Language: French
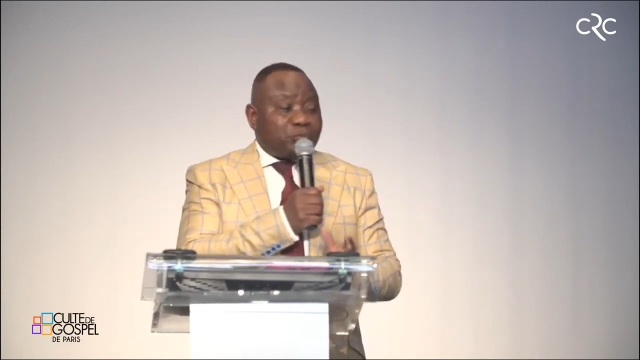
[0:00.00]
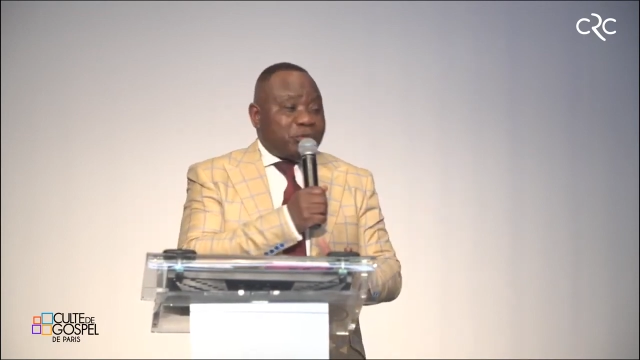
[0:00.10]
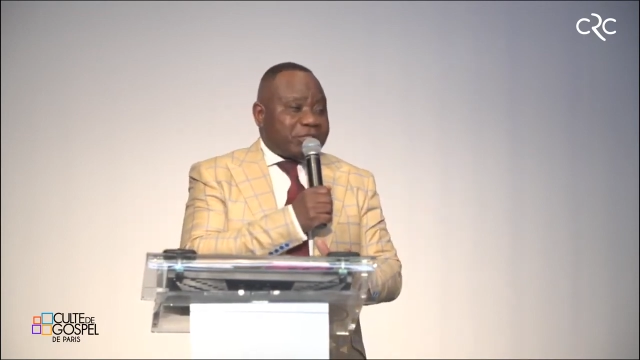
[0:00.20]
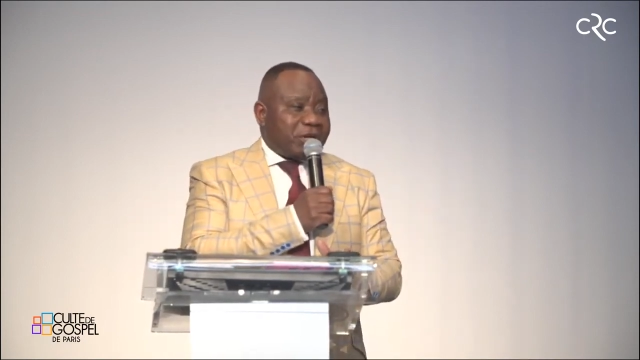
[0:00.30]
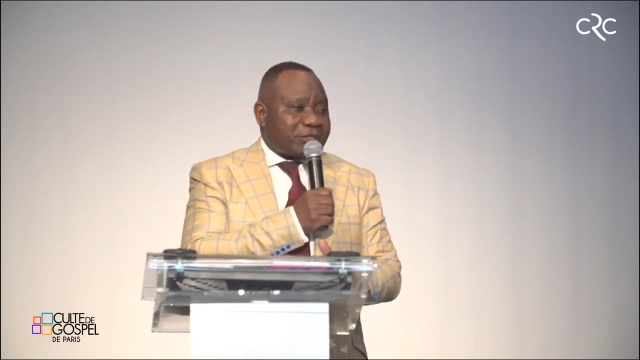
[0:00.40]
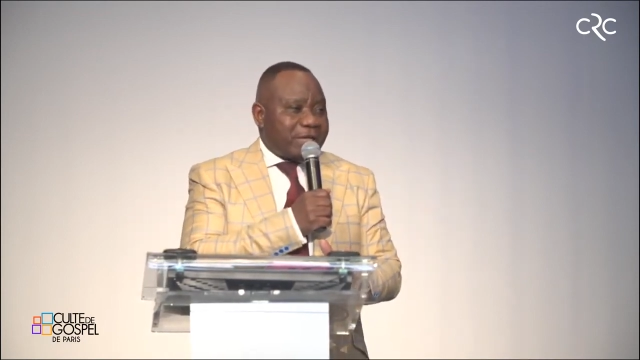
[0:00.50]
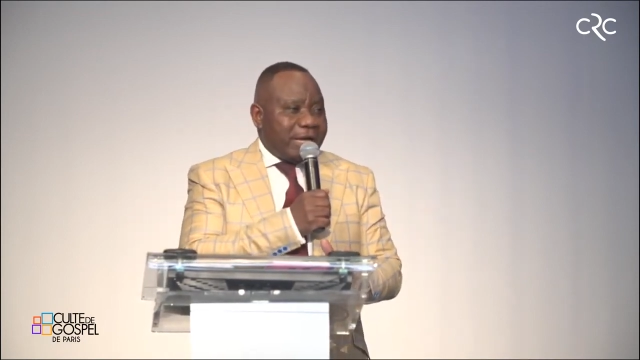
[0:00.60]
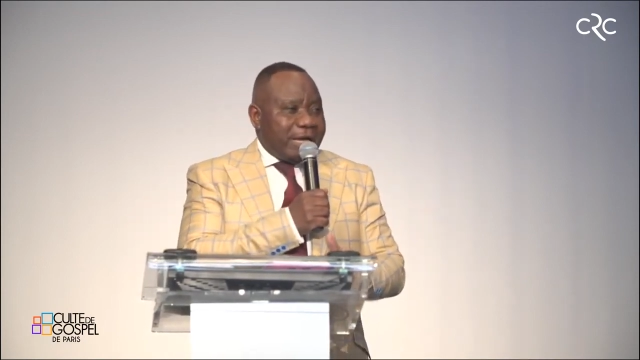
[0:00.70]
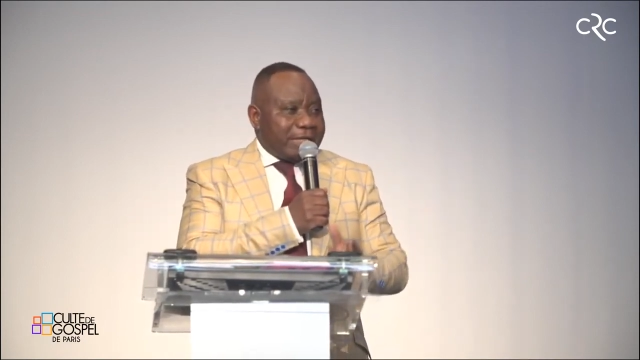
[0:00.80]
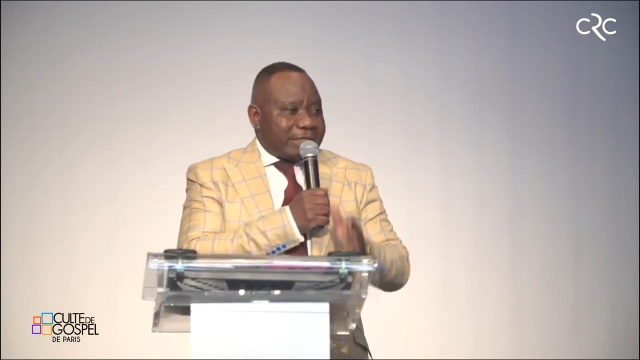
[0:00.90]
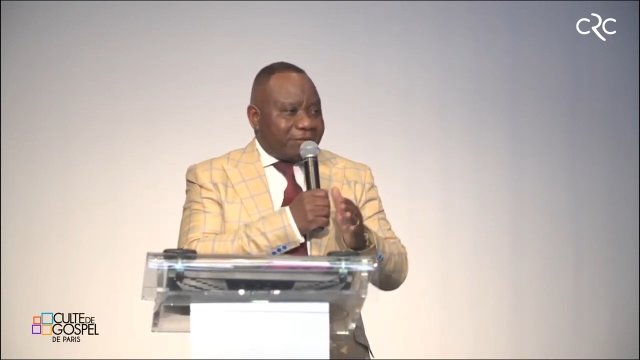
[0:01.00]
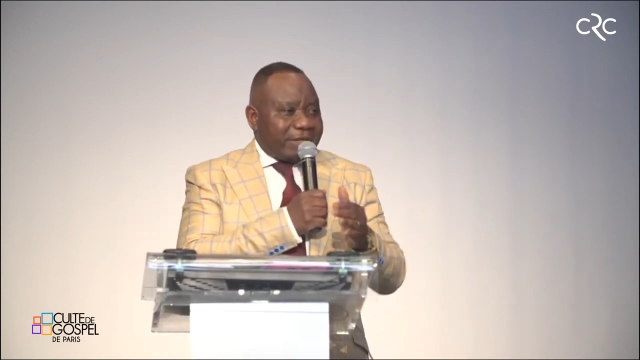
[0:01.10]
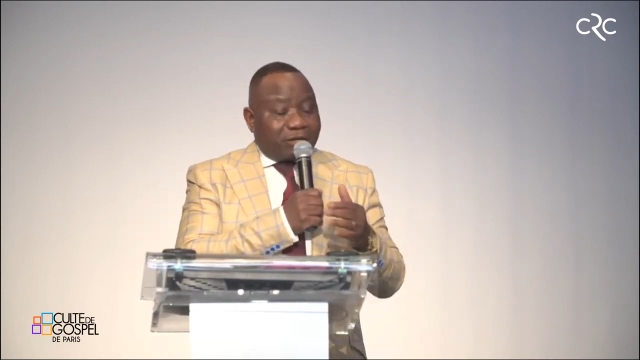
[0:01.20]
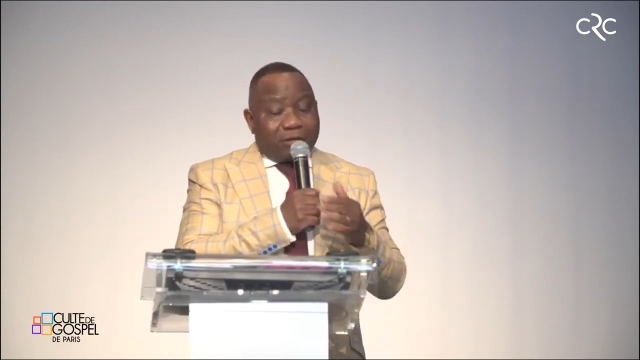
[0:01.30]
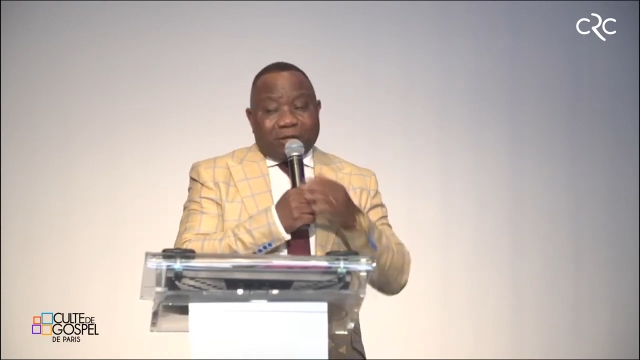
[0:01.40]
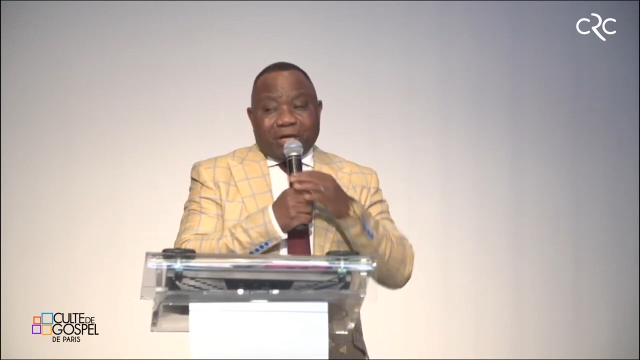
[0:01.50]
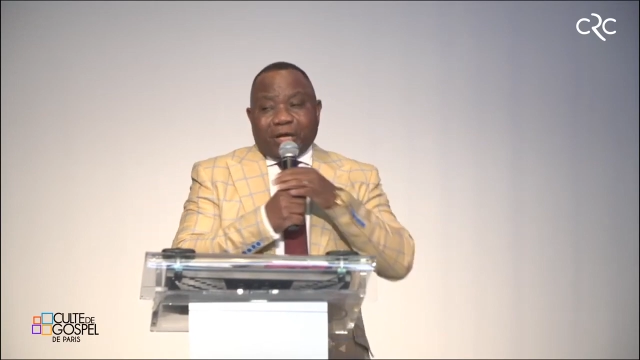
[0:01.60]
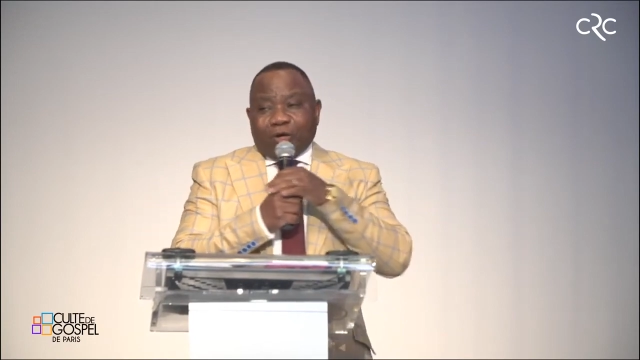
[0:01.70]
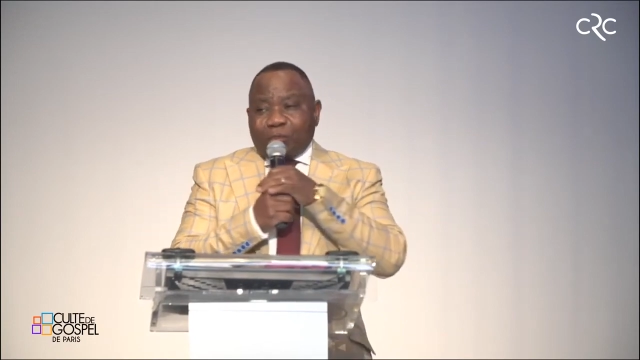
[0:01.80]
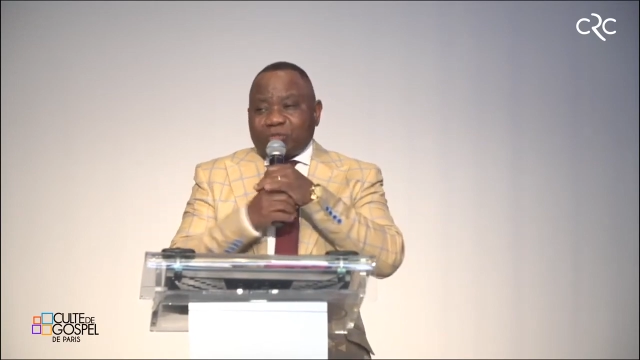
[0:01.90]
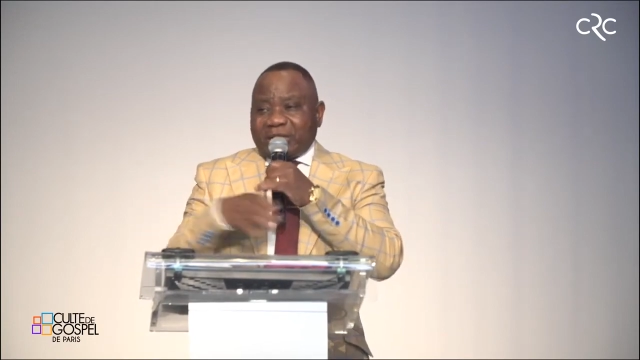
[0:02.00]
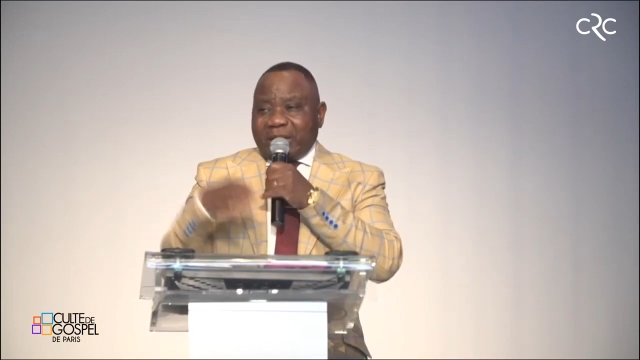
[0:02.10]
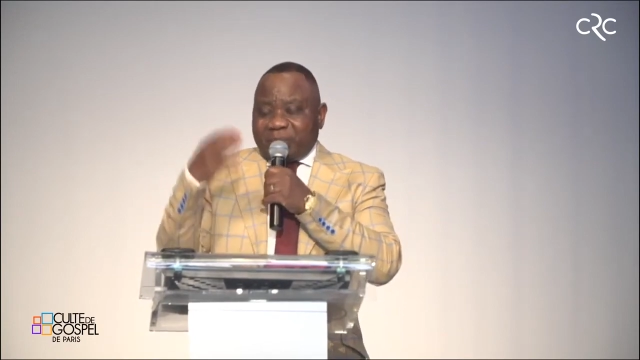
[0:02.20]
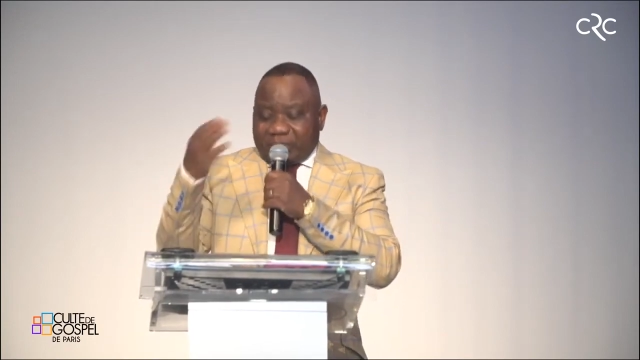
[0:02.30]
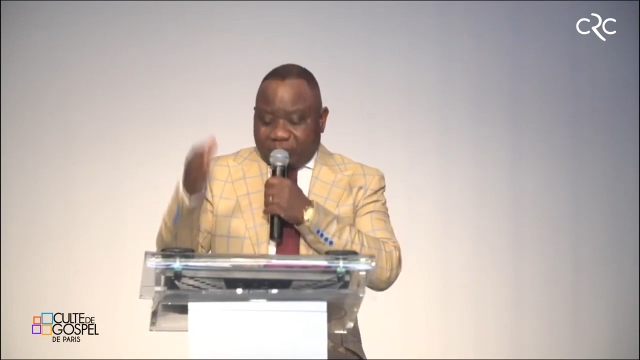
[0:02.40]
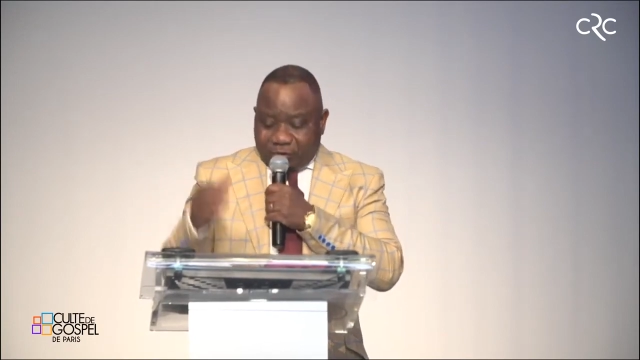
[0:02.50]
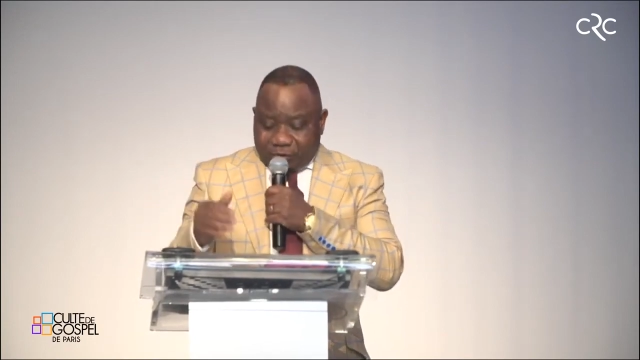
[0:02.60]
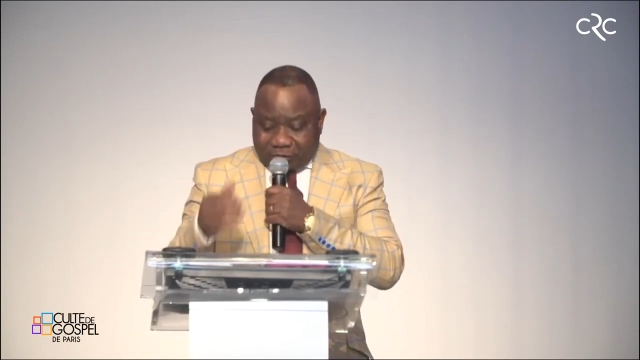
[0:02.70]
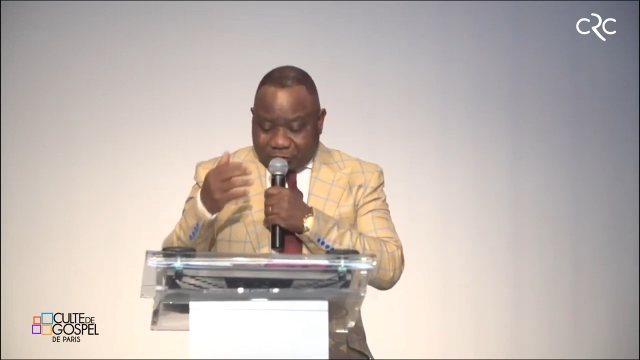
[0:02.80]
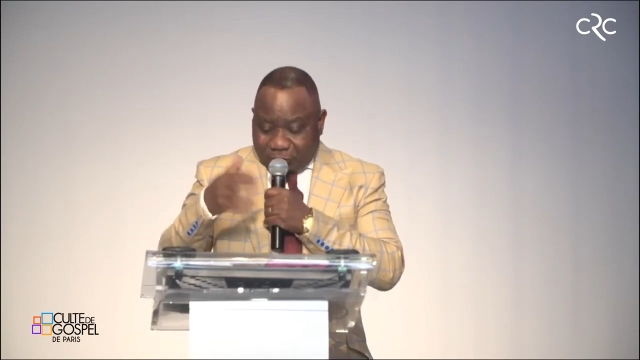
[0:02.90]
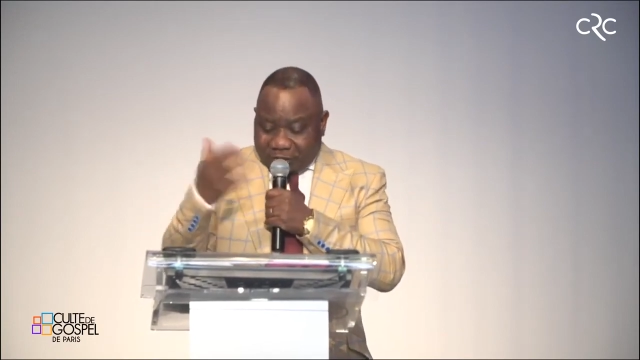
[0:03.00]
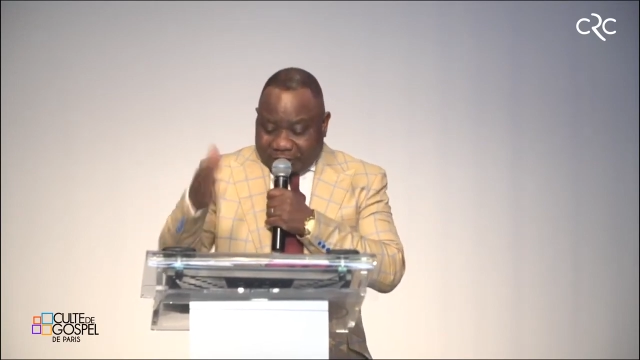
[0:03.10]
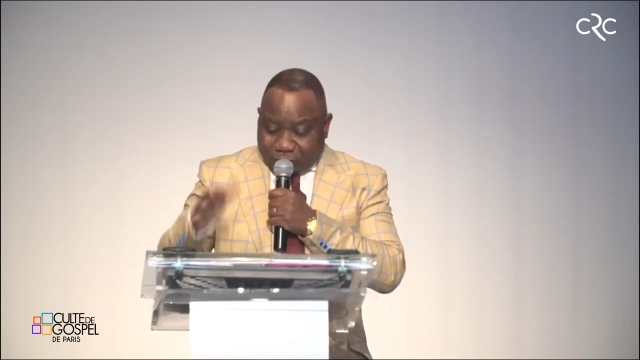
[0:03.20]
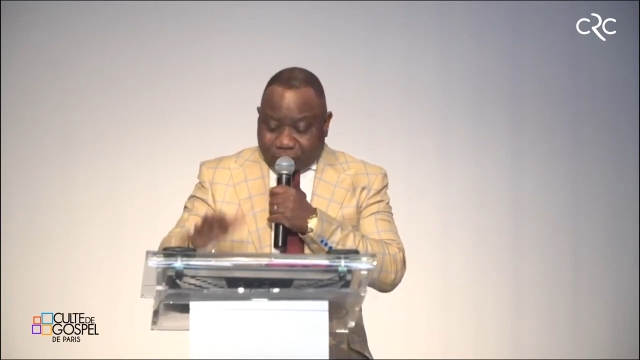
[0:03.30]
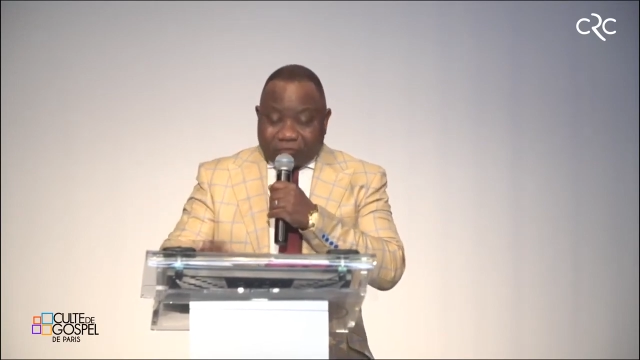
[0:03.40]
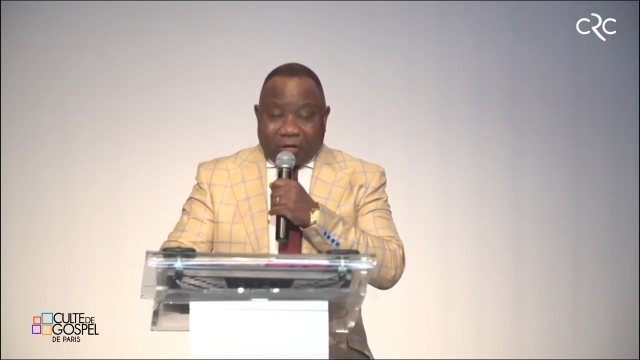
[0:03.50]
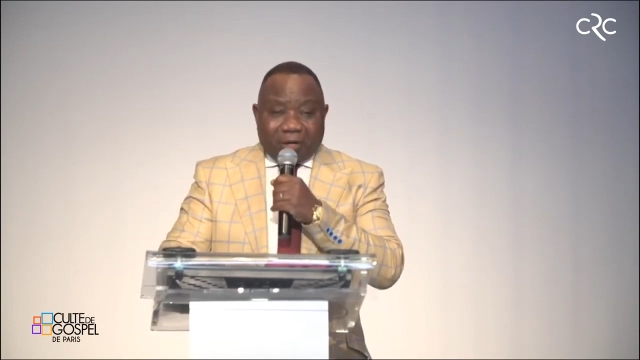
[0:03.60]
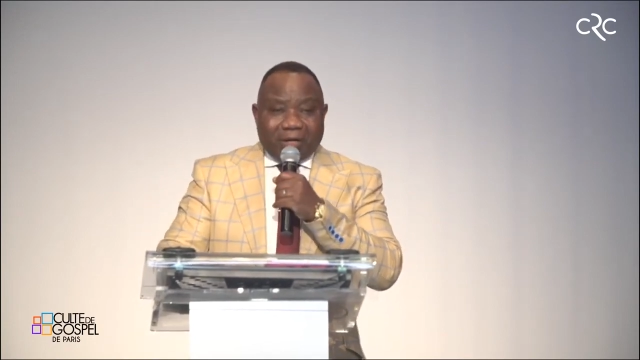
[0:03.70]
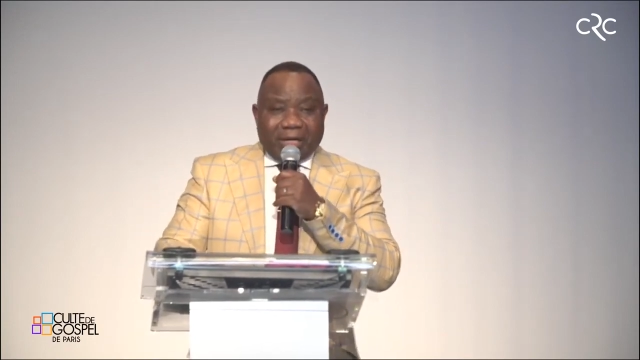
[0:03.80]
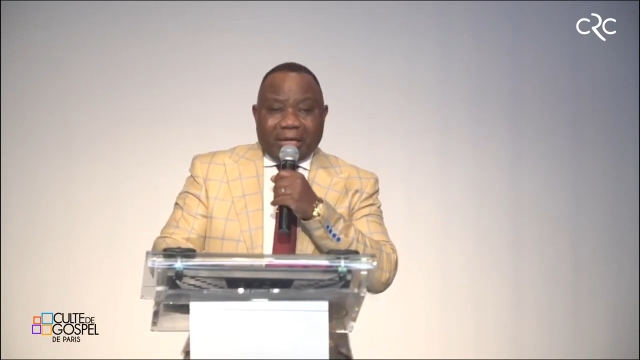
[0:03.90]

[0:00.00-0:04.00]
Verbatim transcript: puissance. C'est vrai que, comme j'ai l'habitude, je le dis souvent,